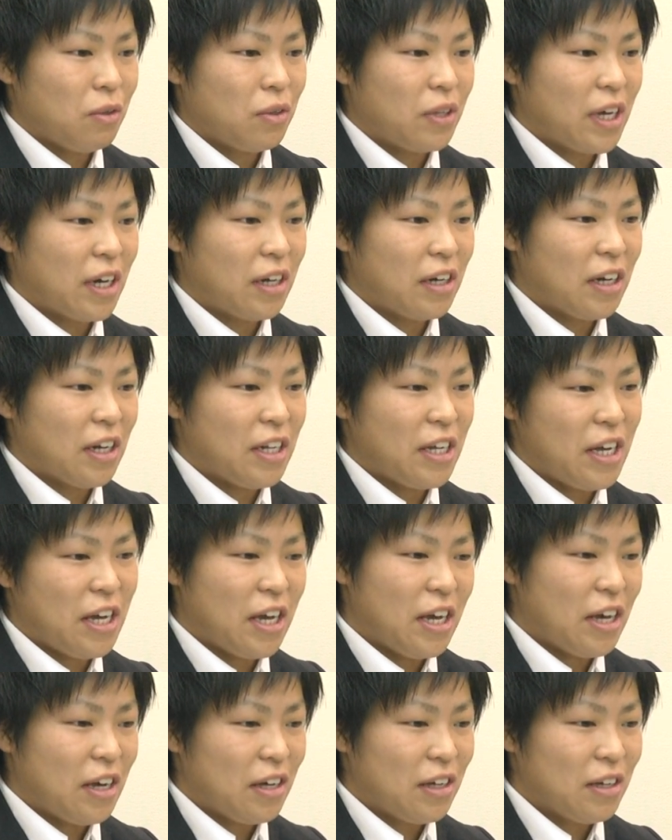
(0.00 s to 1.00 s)
結果
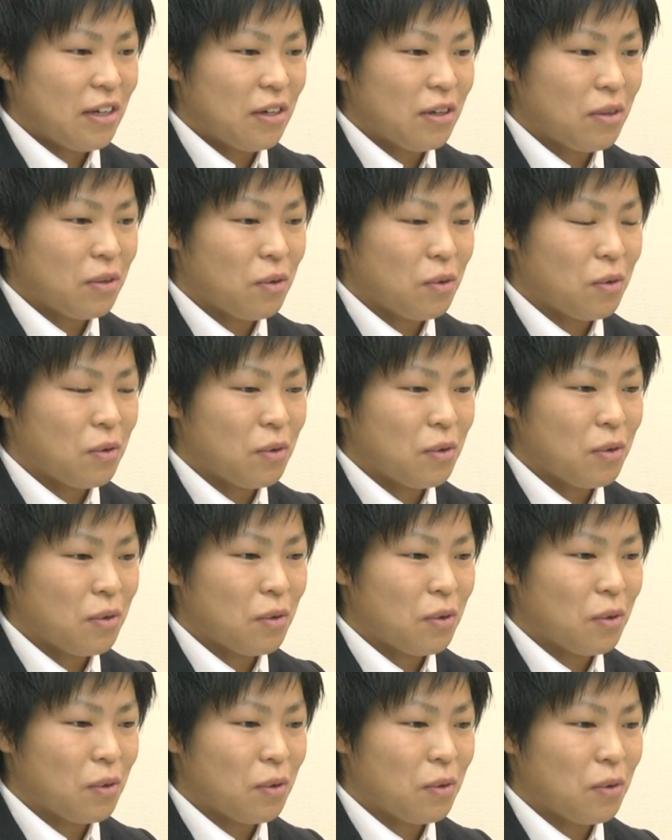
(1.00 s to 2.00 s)
に
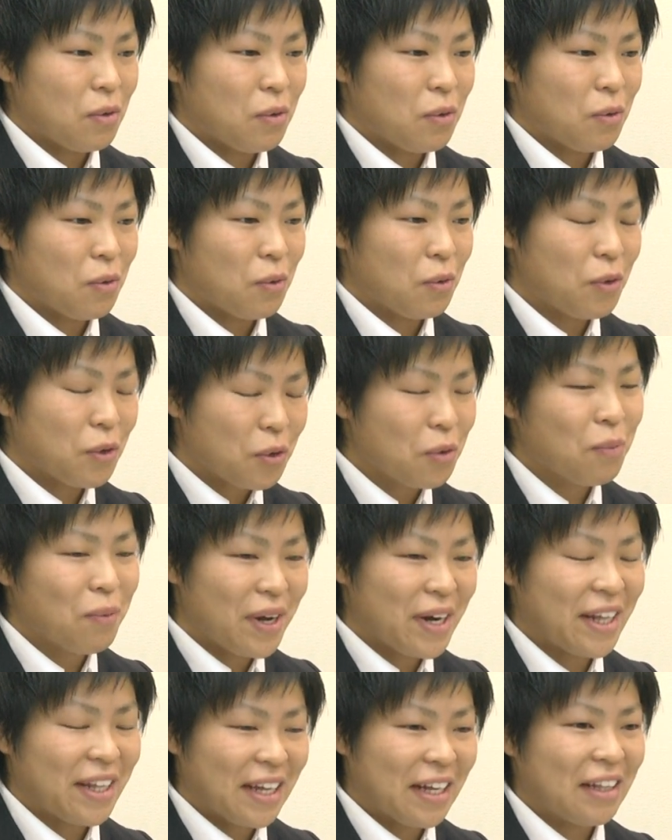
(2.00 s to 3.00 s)
追い込
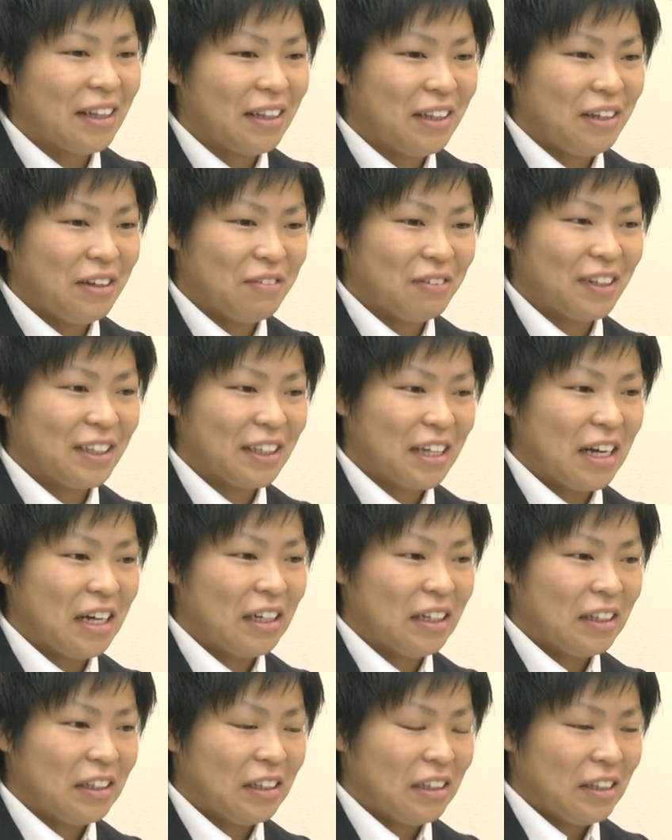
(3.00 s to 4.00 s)
まれたって言いますか
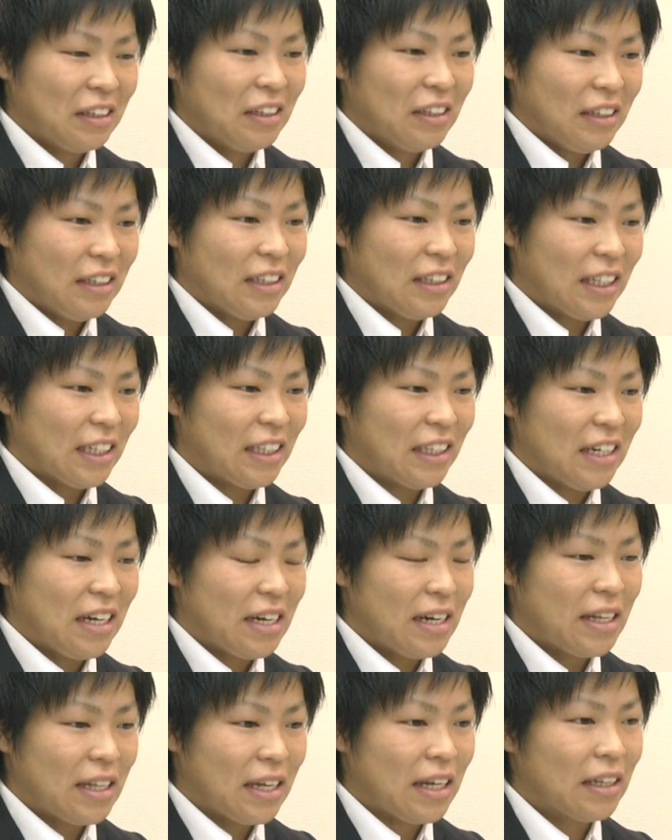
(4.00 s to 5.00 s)
させら
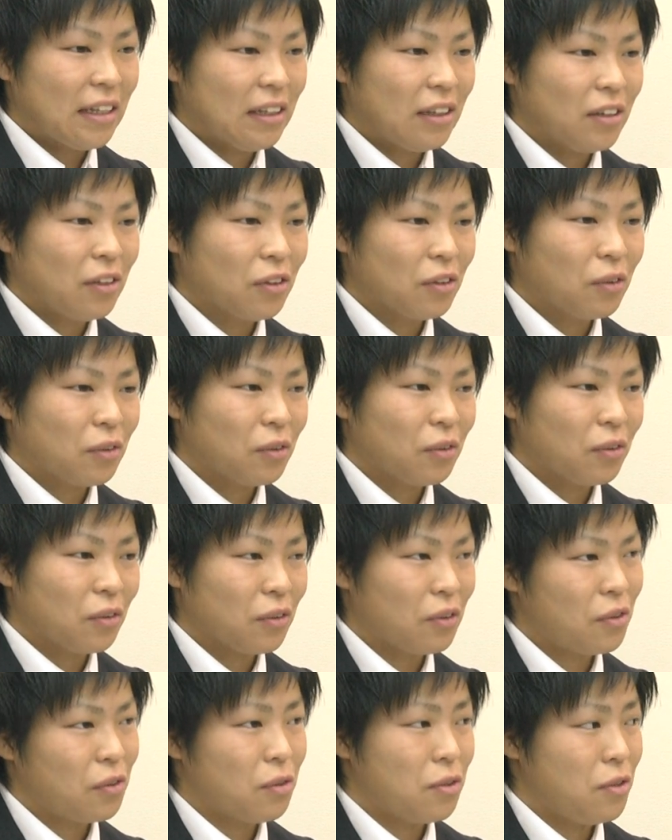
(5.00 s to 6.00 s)
れたそうそ
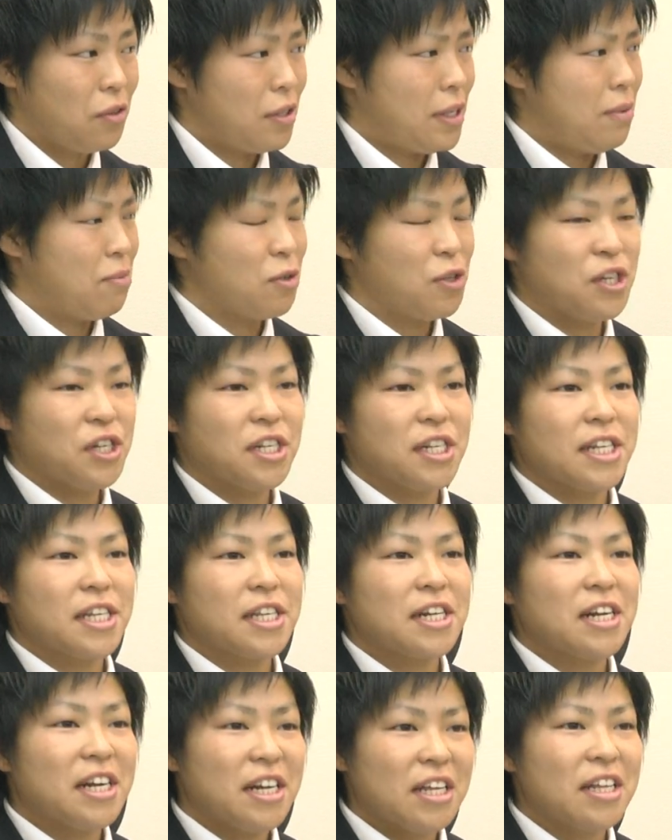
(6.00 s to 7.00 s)
ういうこういう気持ちにさ
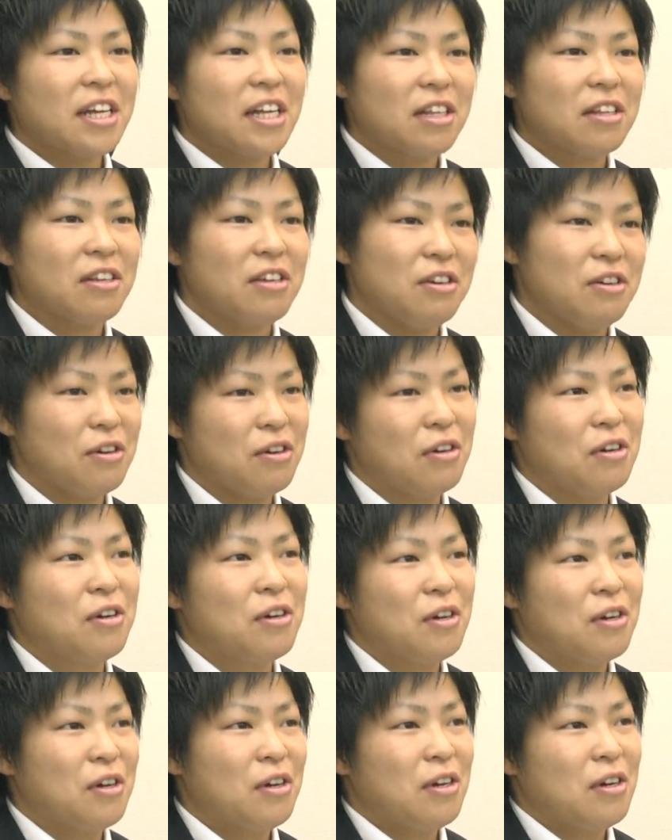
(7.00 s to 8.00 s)
せられたっていう
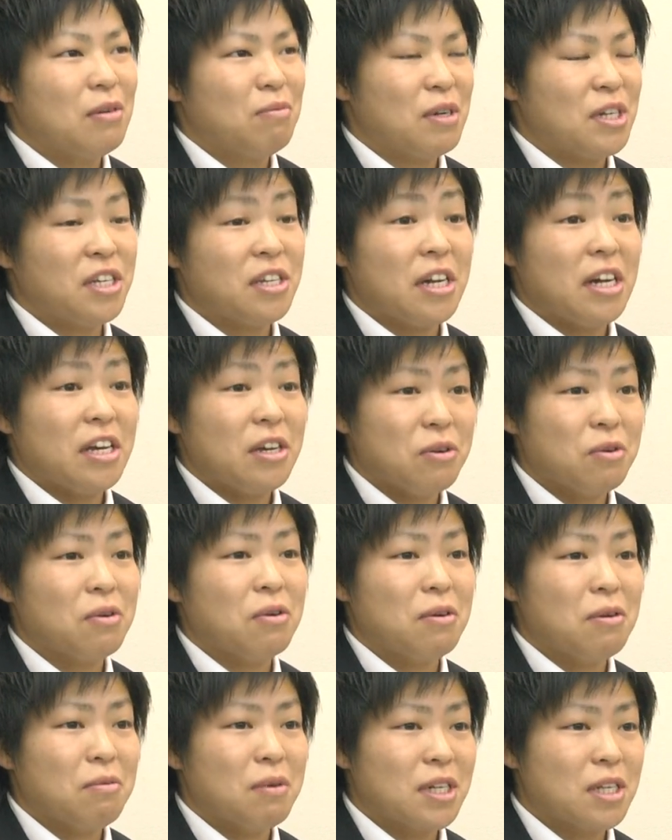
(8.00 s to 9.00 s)
試合
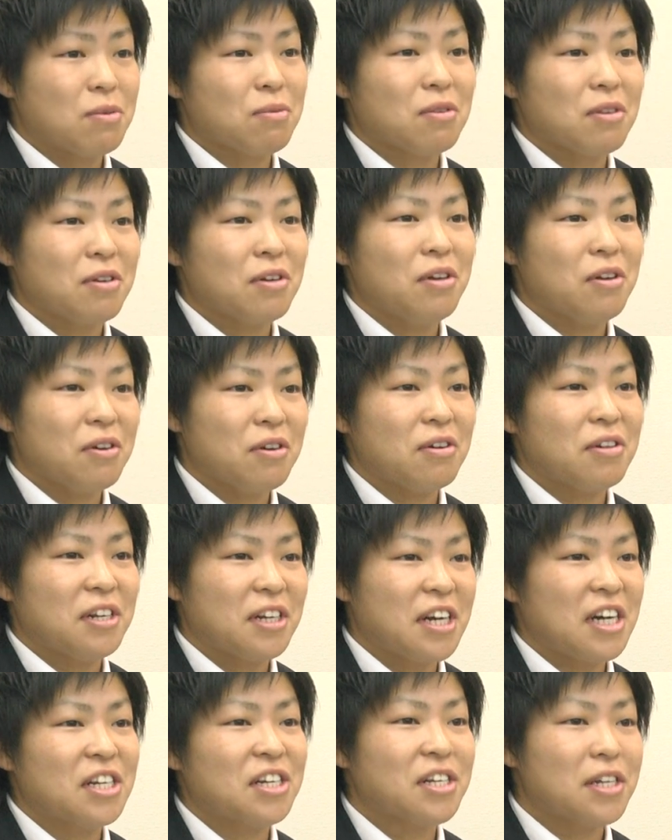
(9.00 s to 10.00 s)
を松本博代に
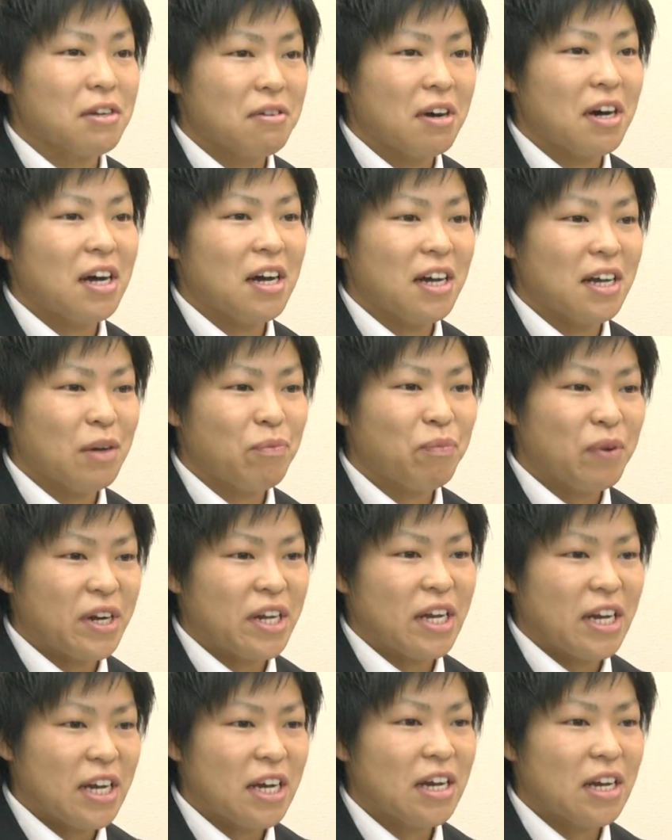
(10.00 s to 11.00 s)
関してはやっぱ
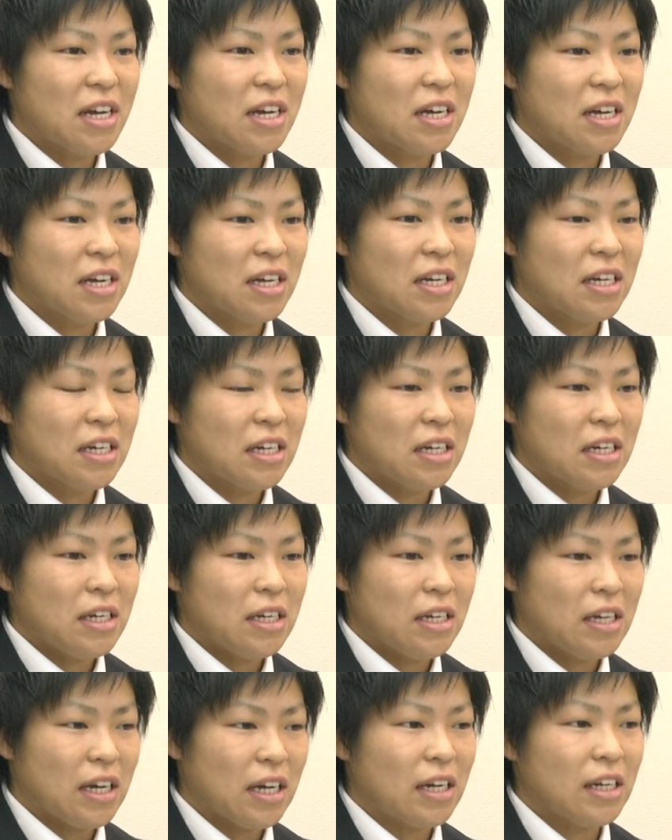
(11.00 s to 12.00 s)
り
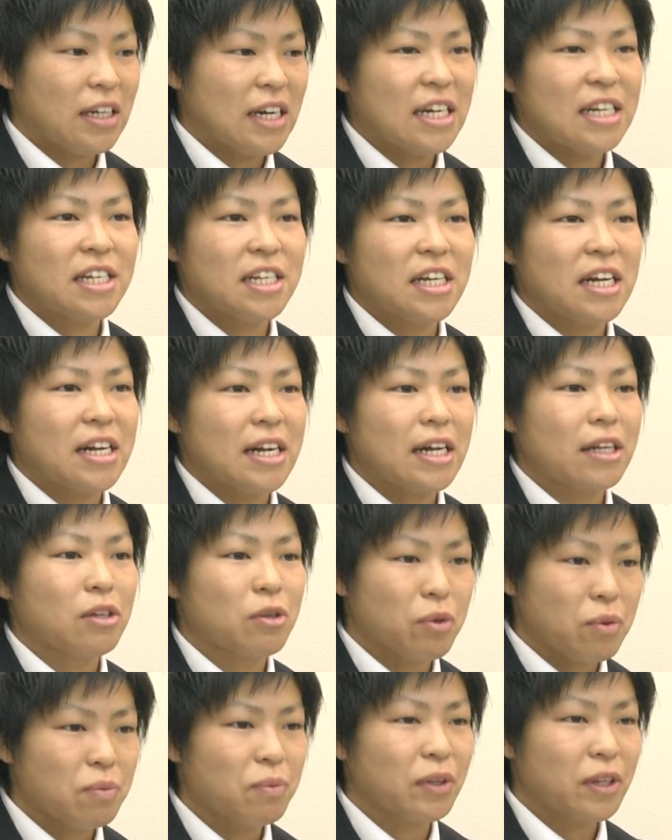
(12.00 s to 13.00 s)
やり返したいな
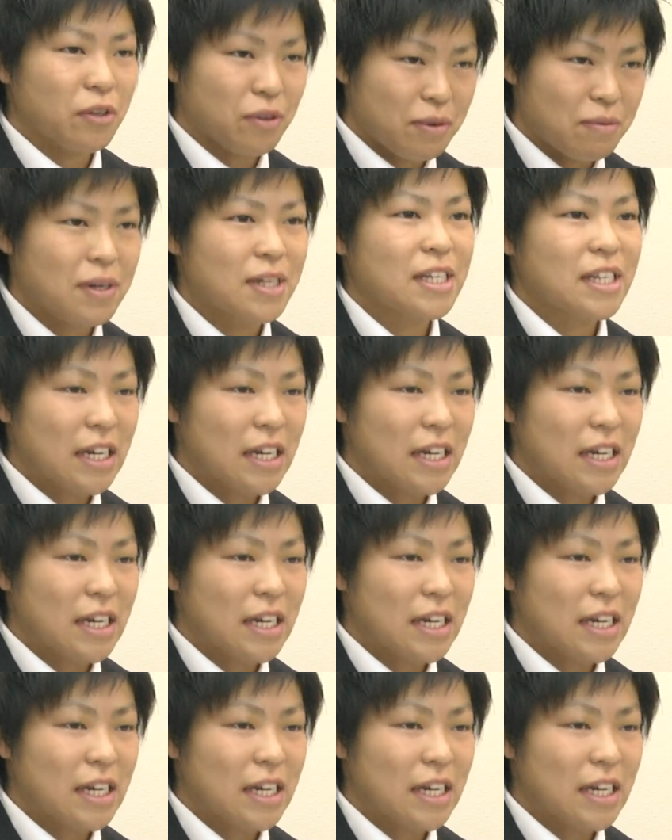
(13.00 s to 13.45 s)
と思っております。